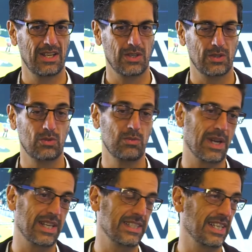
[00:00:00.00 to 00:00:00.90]
euh, tout
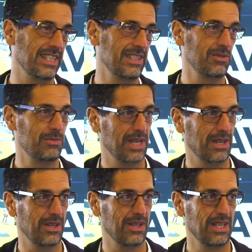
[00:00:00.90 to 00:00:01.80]
par Internet, tout
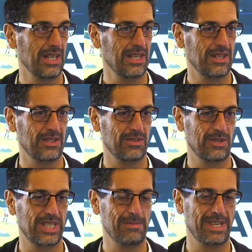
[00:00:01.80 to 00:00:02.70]
par euh,
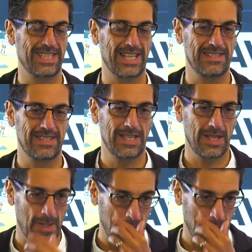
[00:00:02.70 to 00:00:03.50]
voie dématérialisée.